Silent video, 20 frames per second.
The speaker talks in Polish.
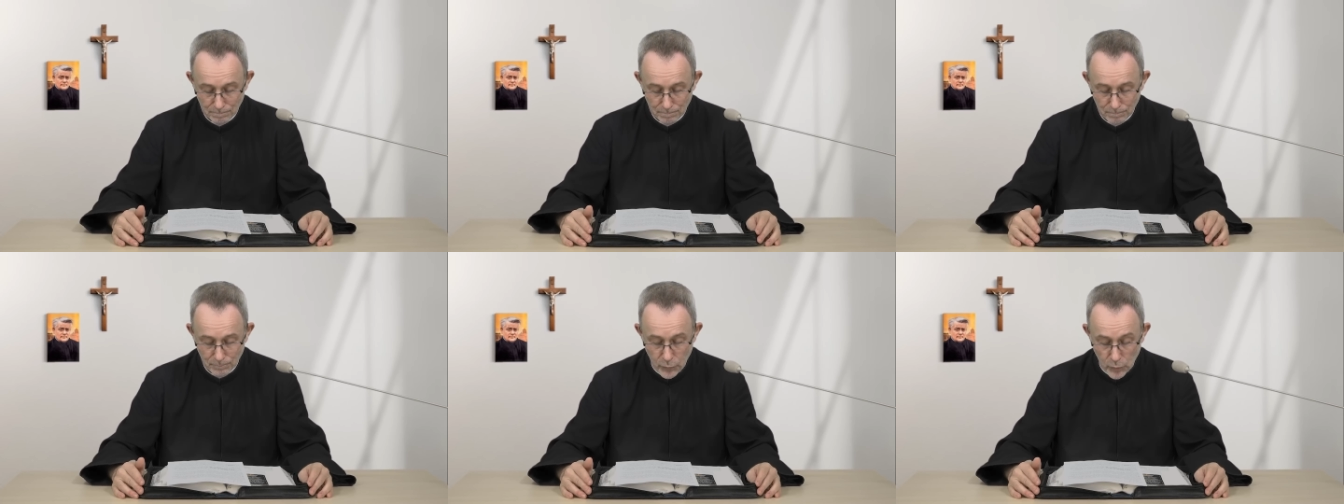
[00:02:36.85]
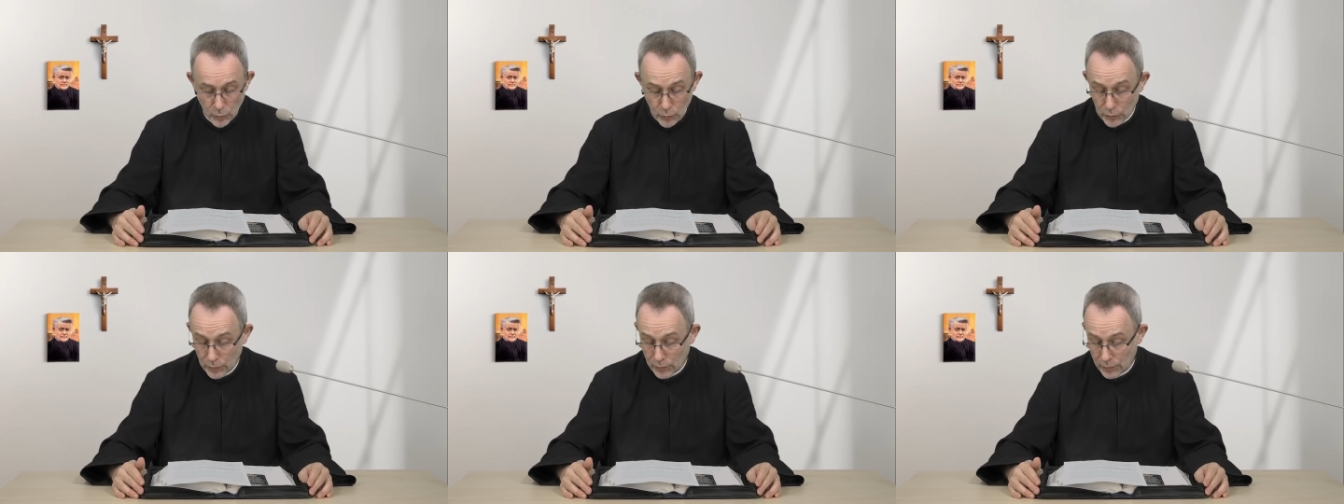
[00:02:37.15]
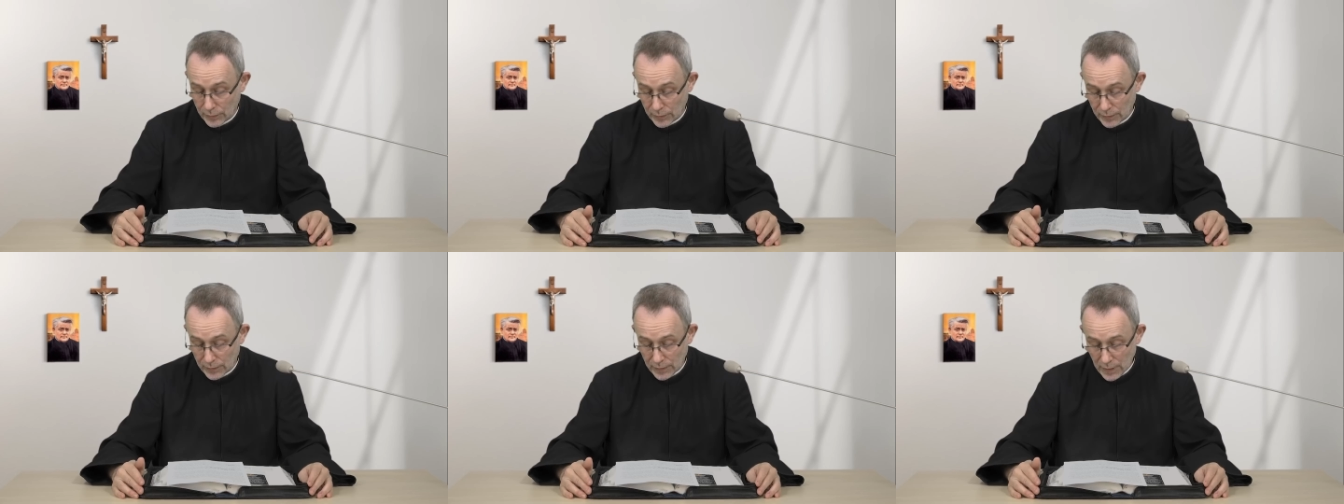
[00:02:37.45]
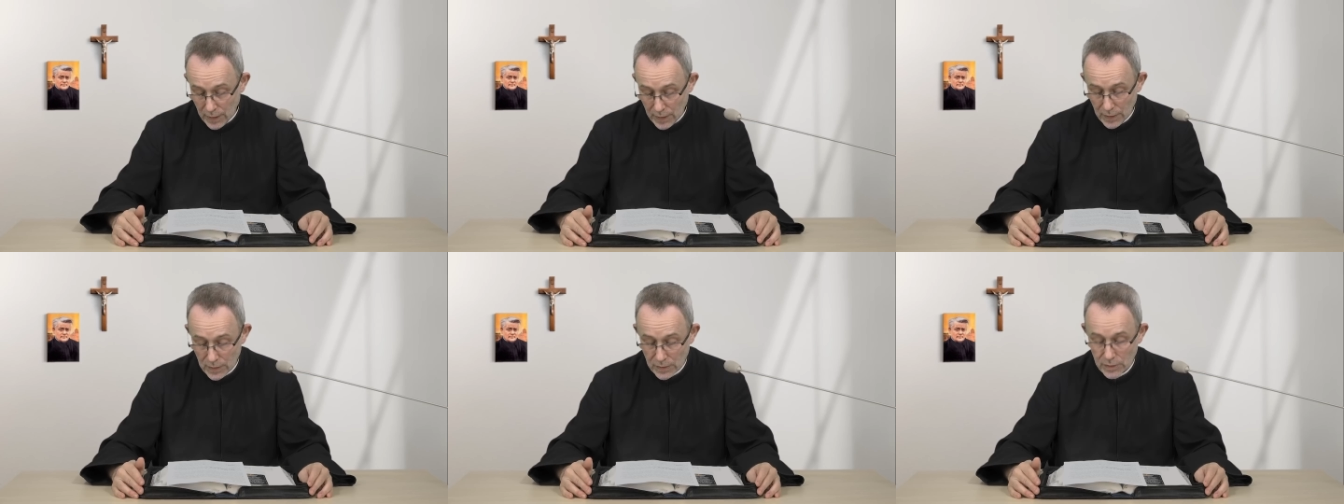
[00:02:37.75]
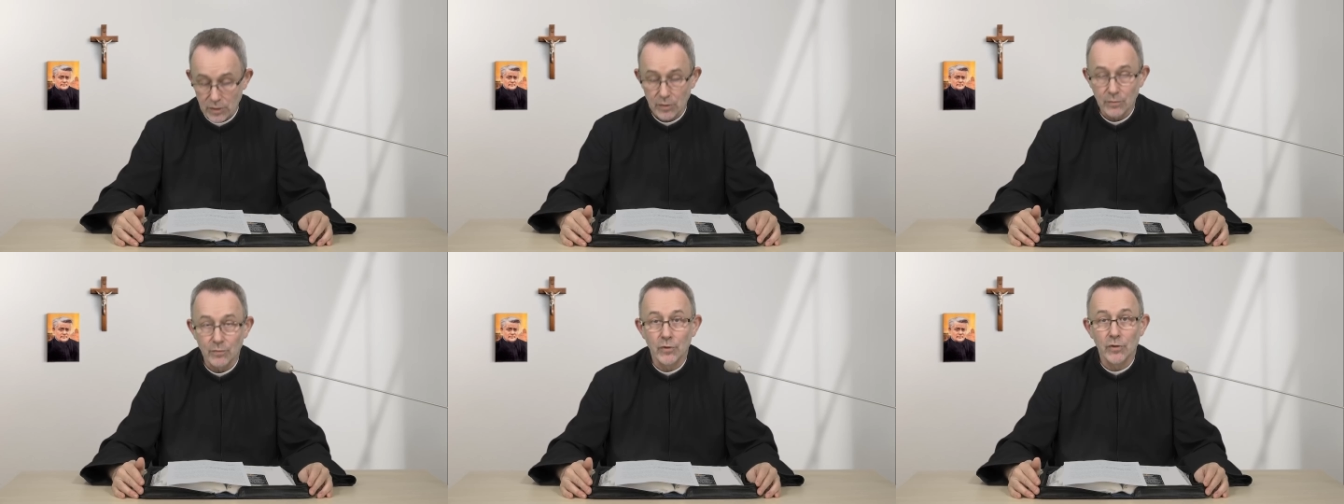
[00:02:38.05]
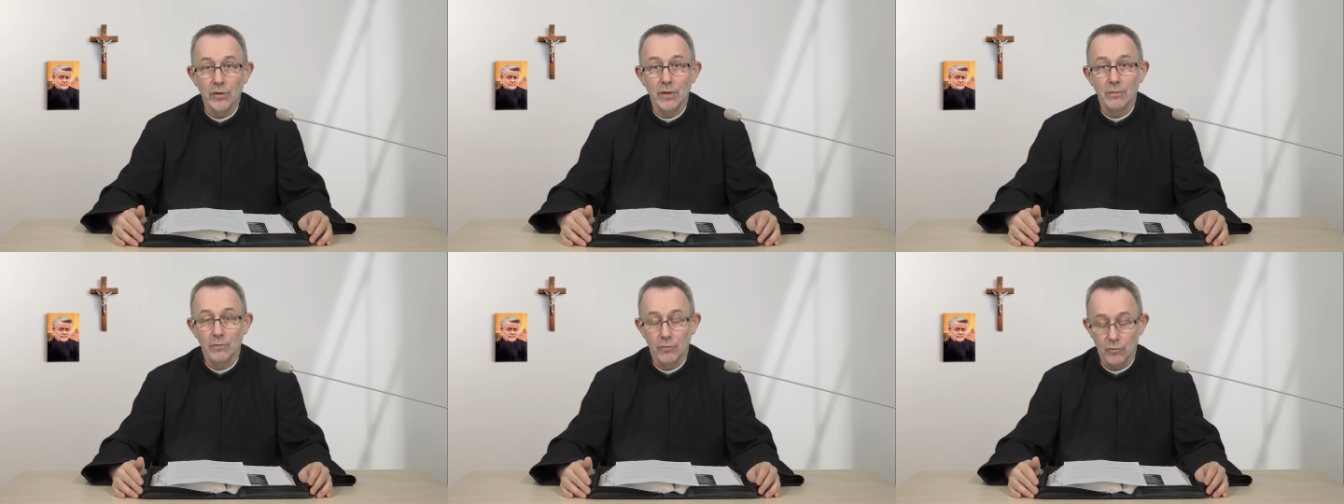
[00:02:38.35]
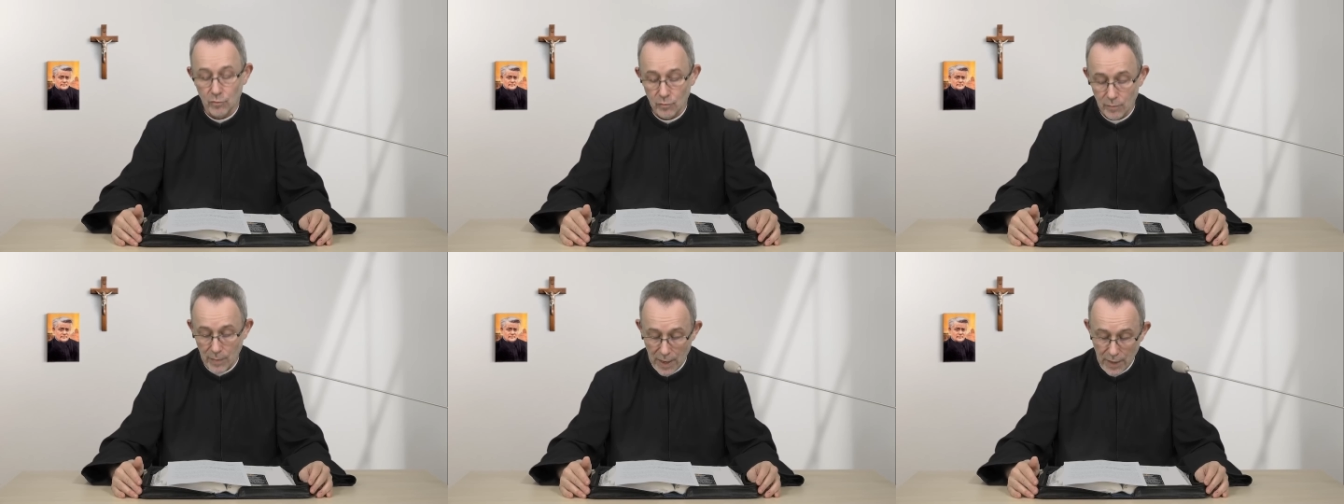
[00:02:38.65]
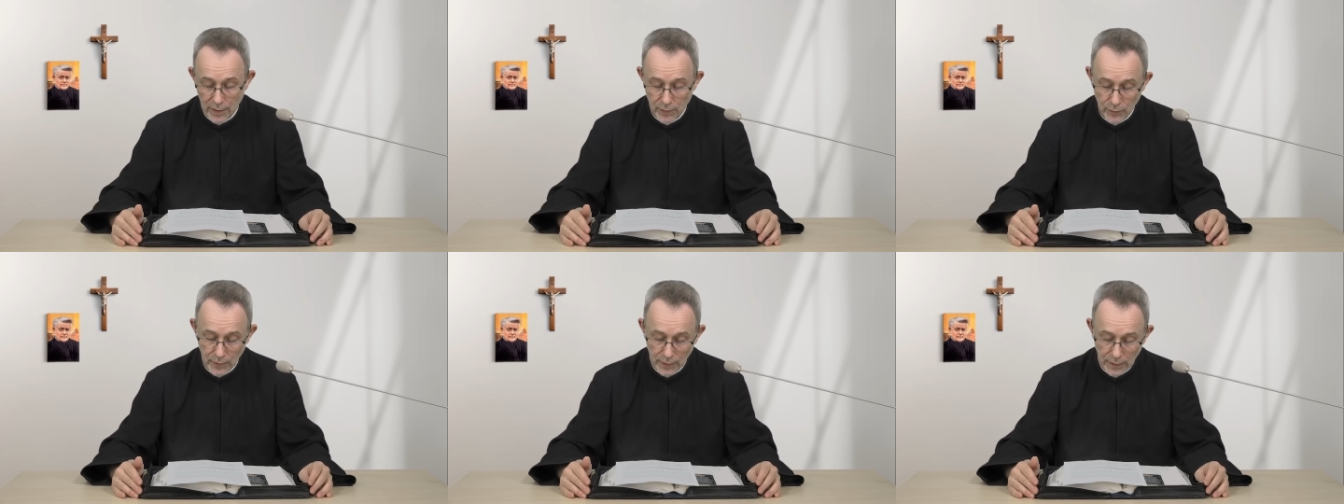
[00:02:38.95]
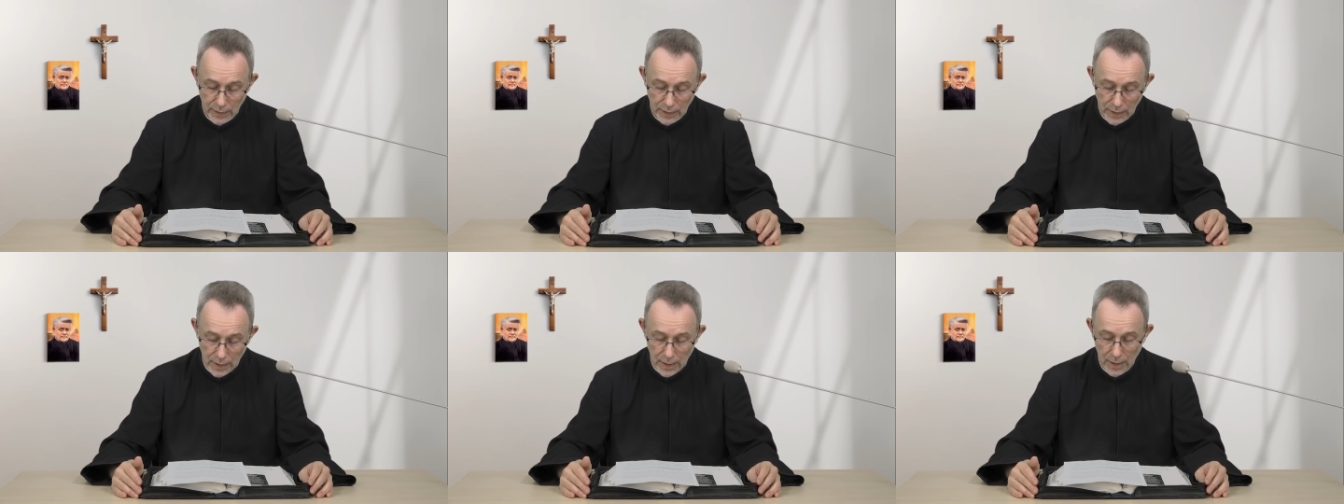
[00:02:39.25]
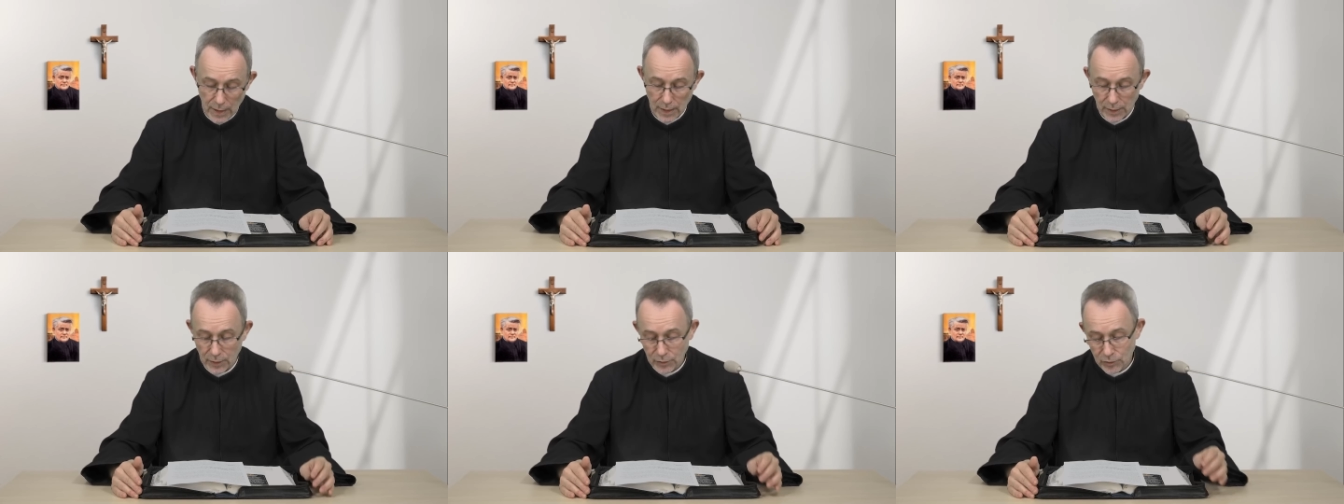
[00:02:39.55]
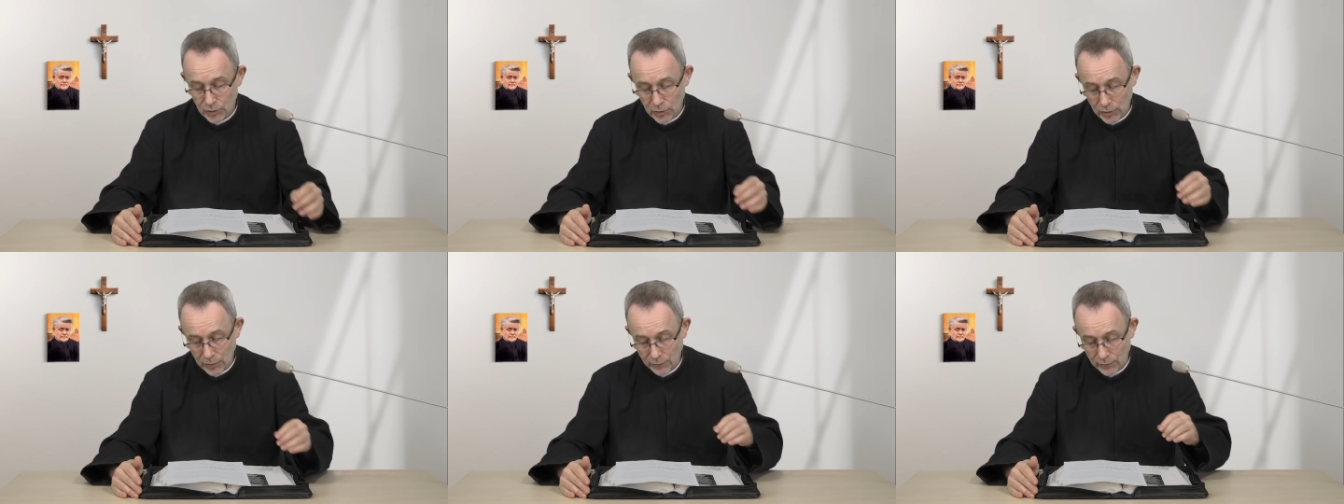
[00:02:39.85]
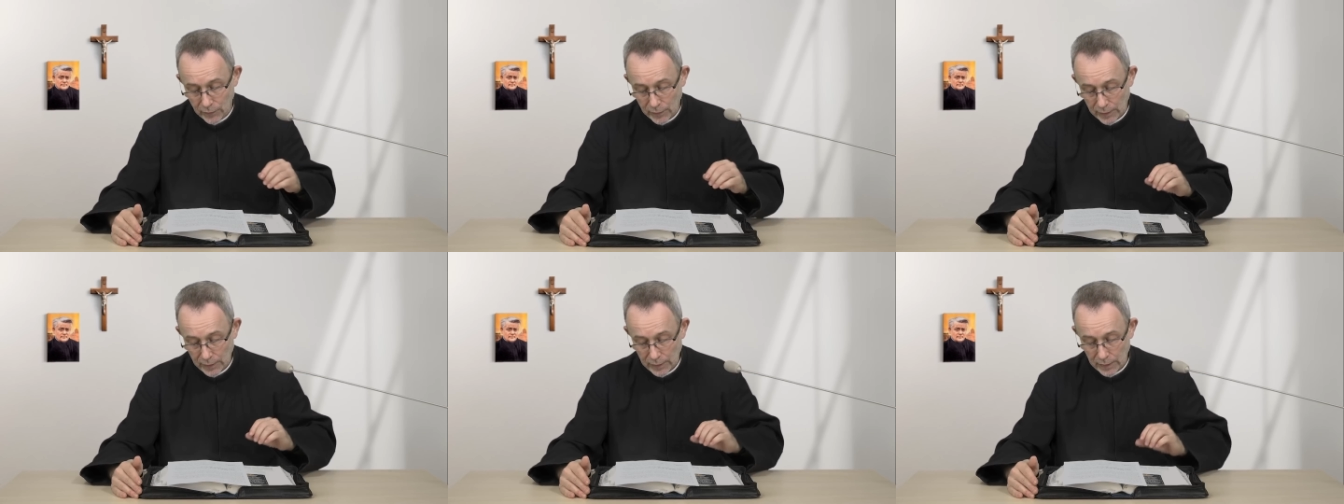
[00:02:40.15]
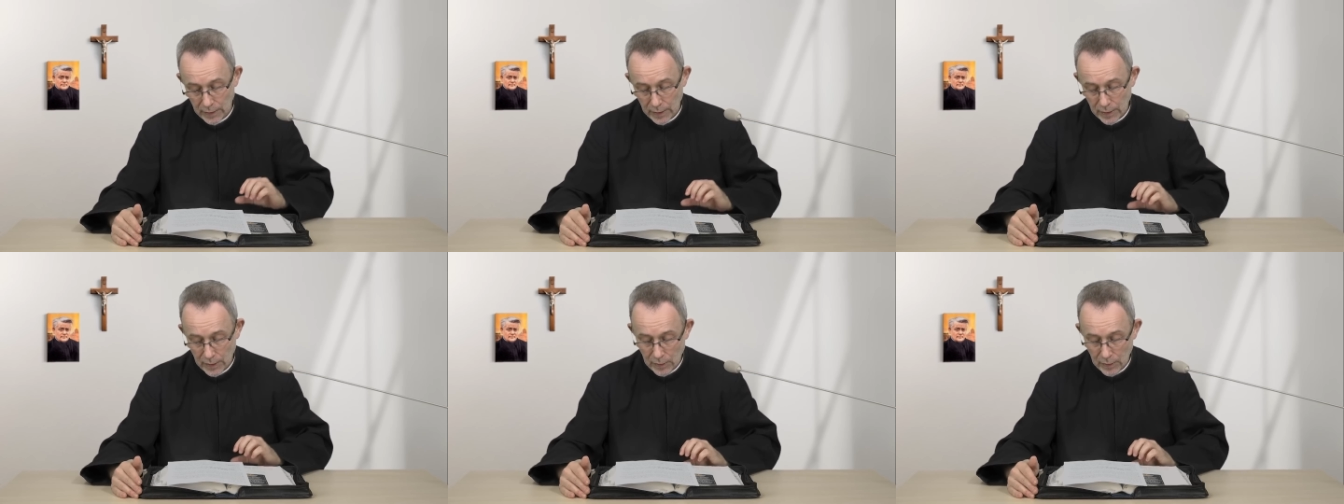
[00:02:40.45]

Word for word: Bóg nie jest Bogiem umarłych, lecz żywych.